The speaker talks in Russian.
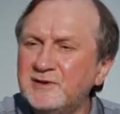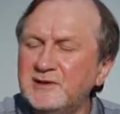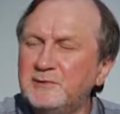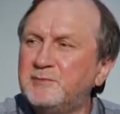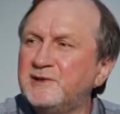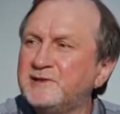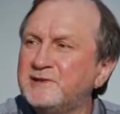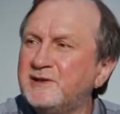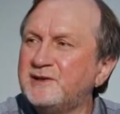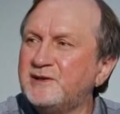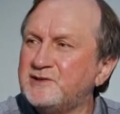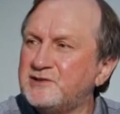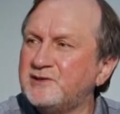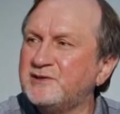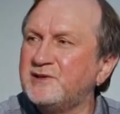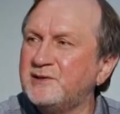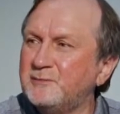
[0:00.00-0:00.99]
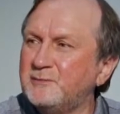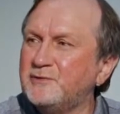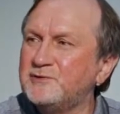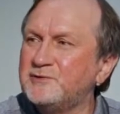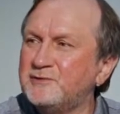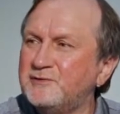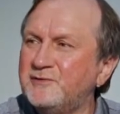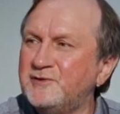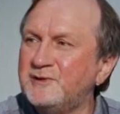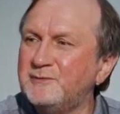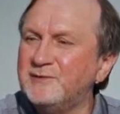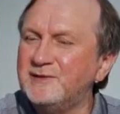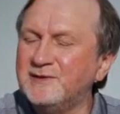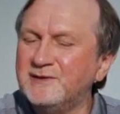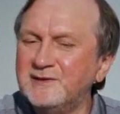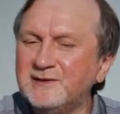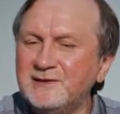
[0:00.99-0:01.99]
и полтора часа рабочего
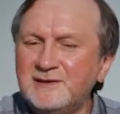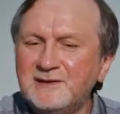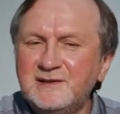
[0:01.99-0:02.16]
времени.